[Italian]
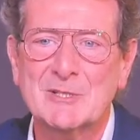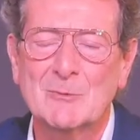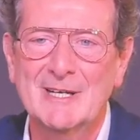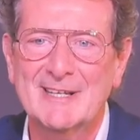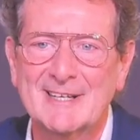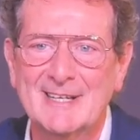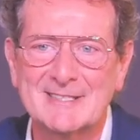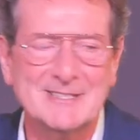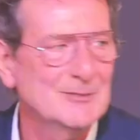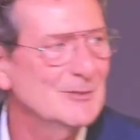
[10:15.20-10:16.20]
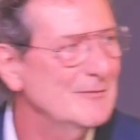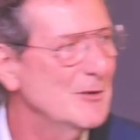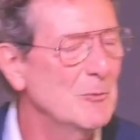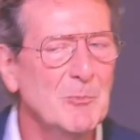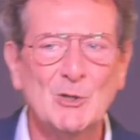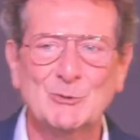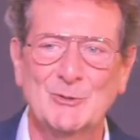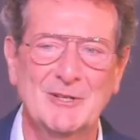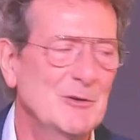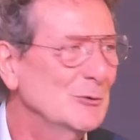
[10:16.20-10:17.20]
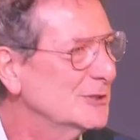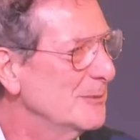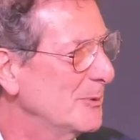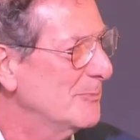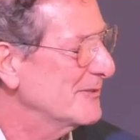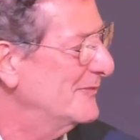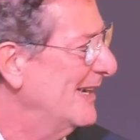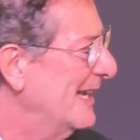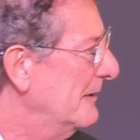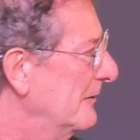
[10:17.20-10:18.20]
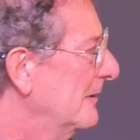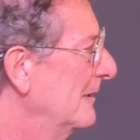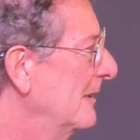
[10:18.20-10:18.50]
a quella ragazza, non avevo modo, non avevo tempo per farlo